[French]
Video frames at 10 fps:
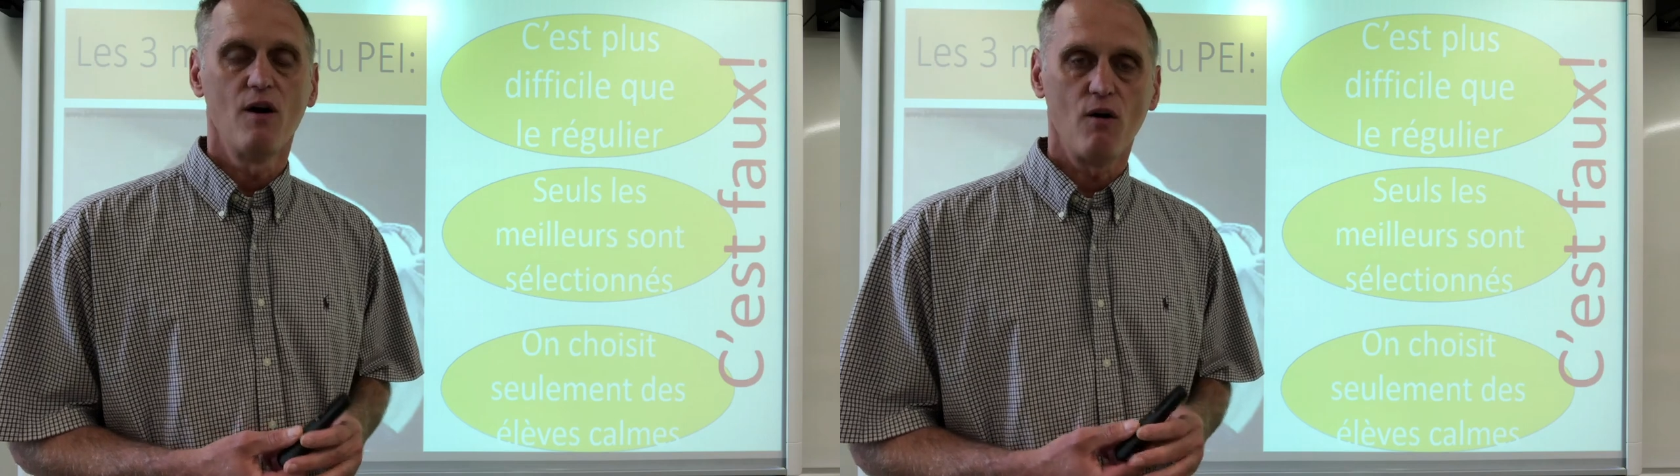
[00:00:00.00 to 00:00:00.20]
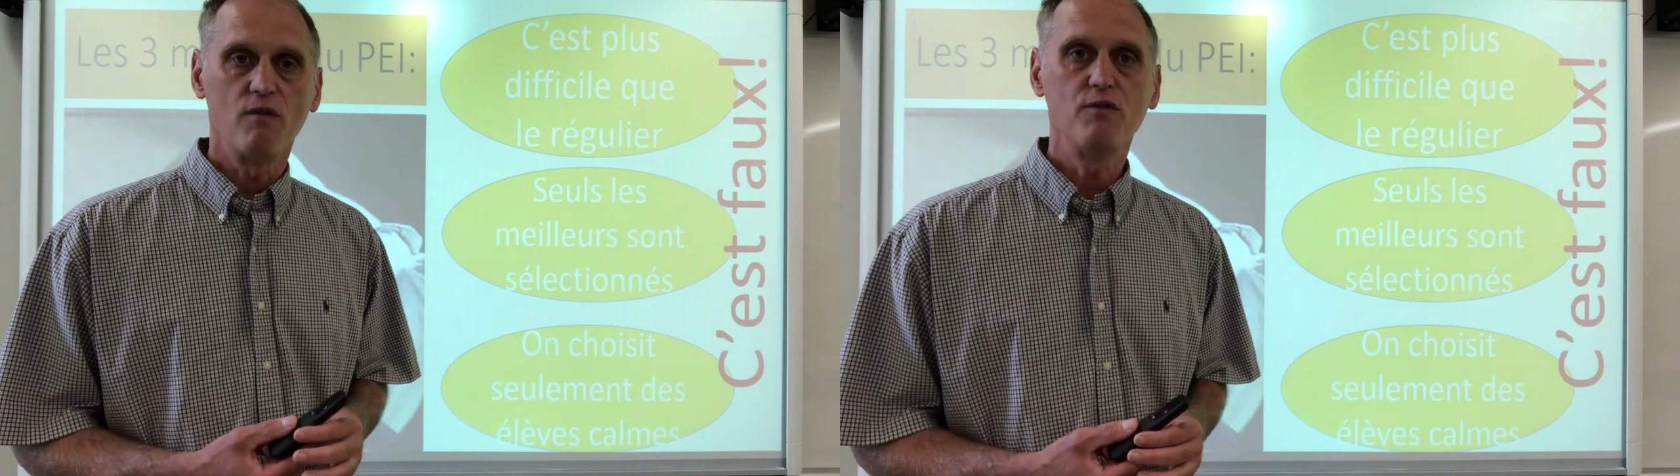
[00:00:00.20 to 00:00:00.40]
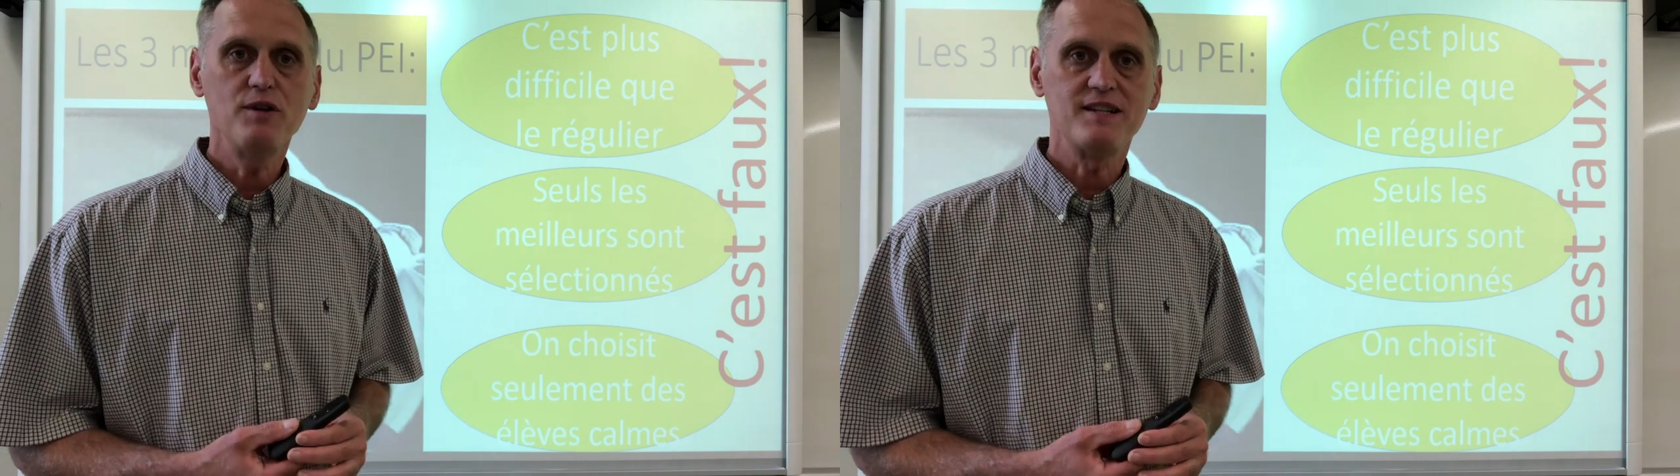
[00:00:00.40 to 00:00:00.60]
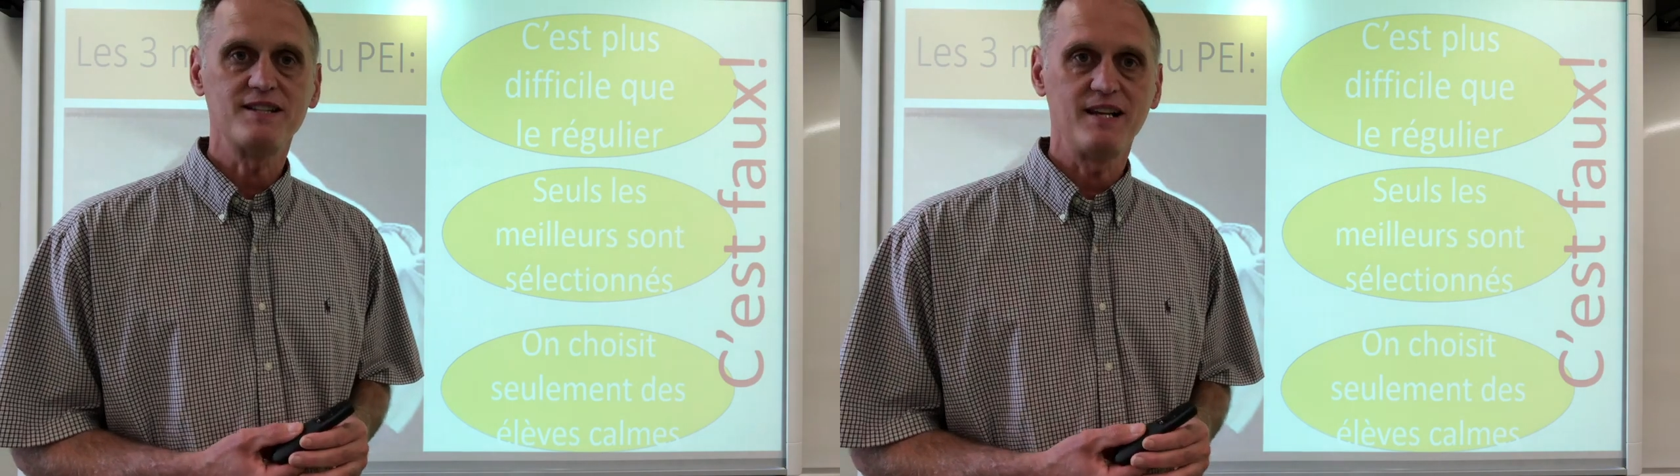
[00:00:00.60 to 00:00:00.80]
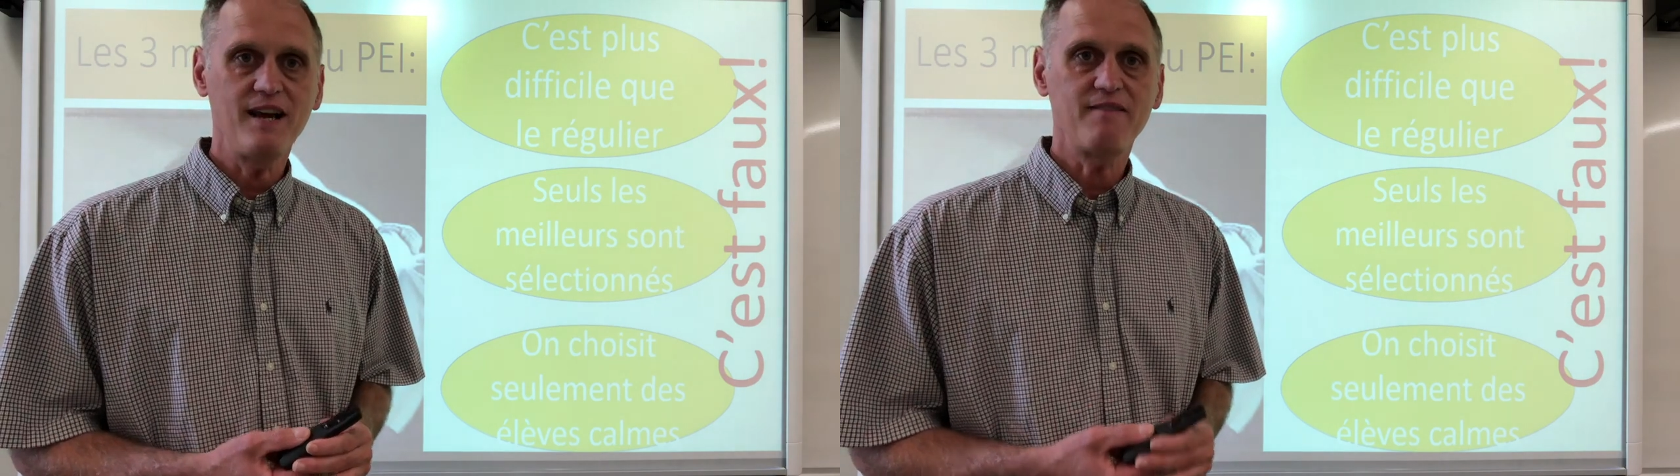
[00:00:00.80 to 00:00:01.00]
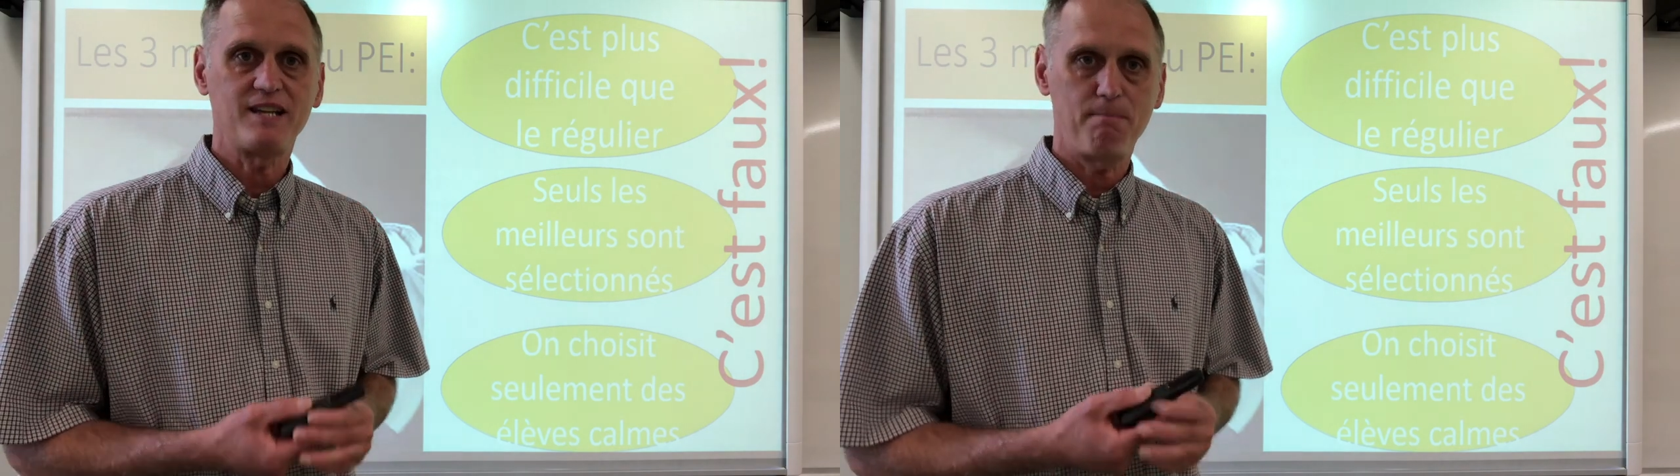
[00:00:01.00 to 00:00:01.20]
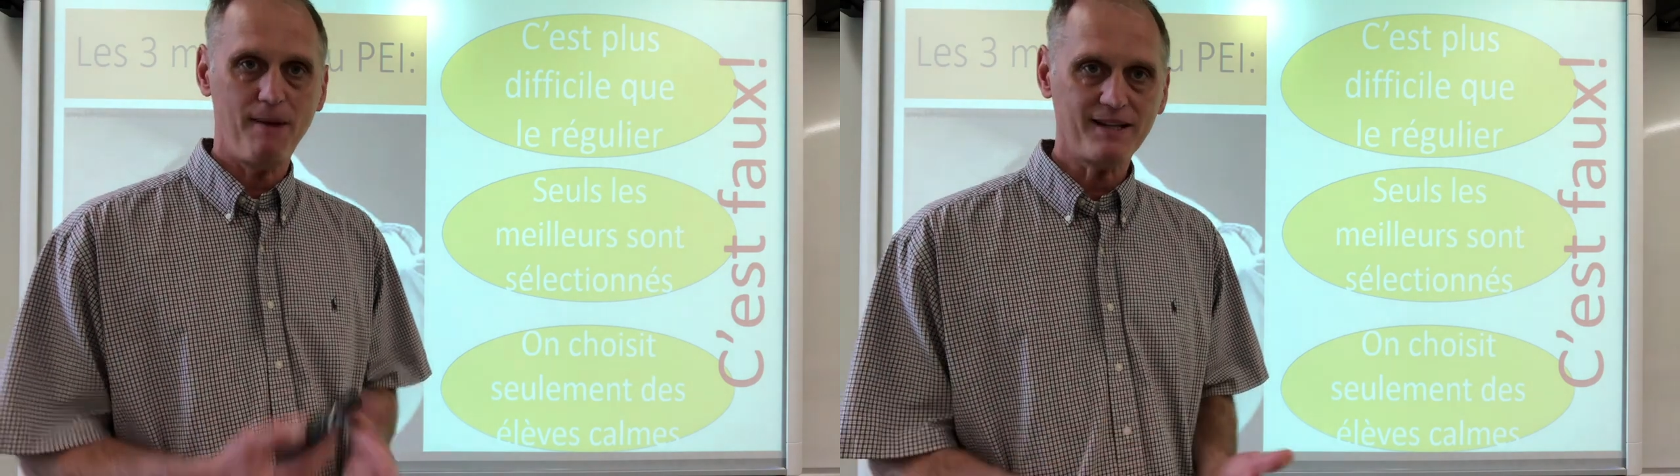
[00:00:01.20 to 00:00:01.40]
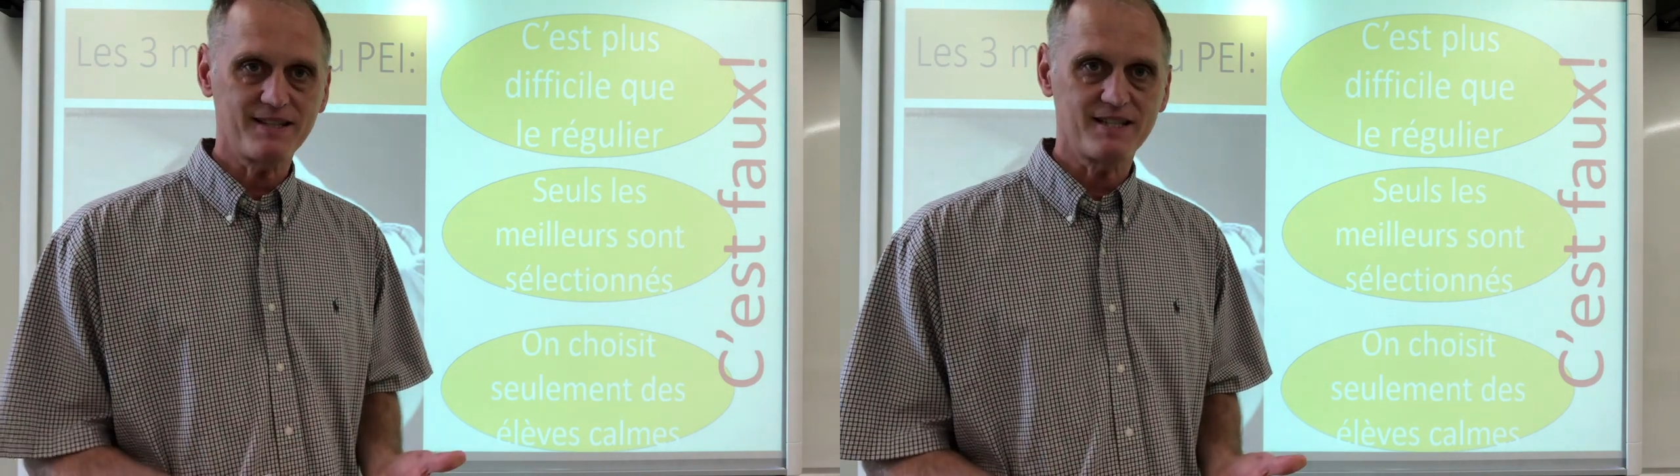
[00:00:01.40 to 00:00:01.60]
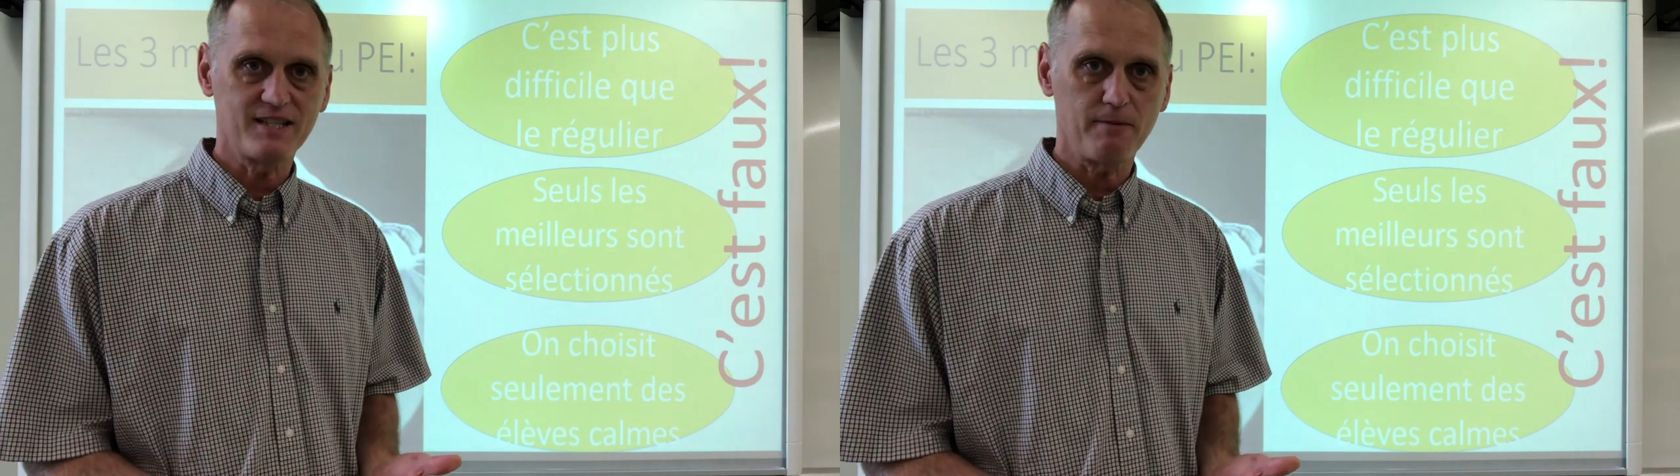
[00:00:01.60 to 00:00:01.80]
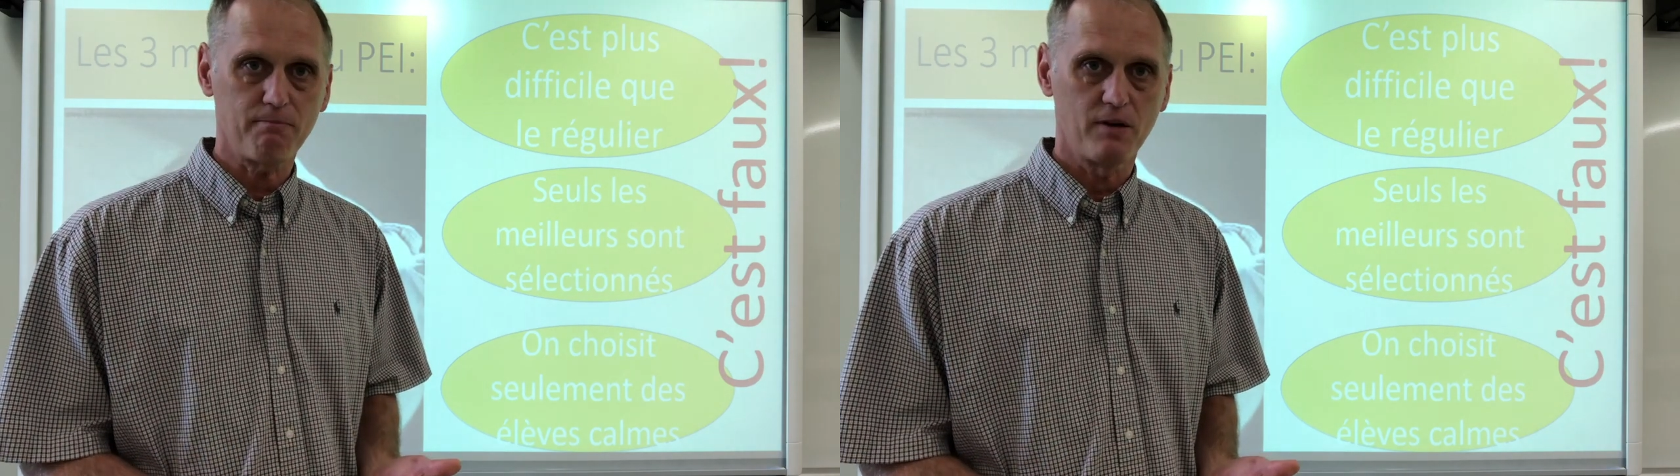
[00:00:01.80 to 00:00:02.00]
On veut des élèves qui
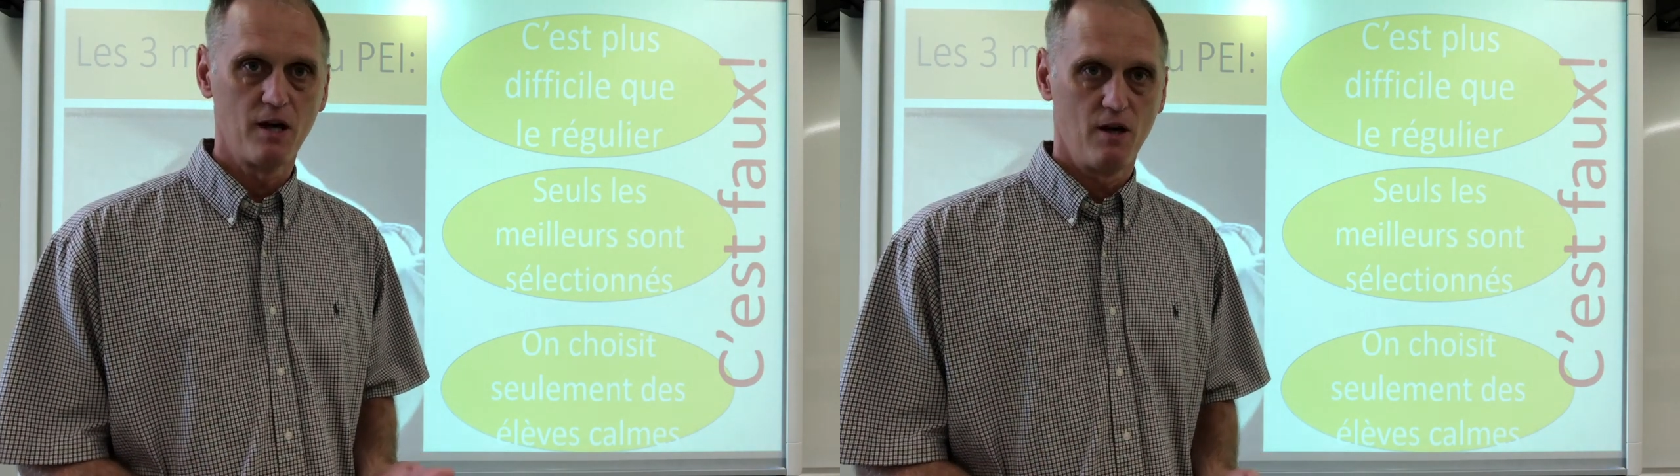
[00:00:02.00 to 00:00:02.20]
participent.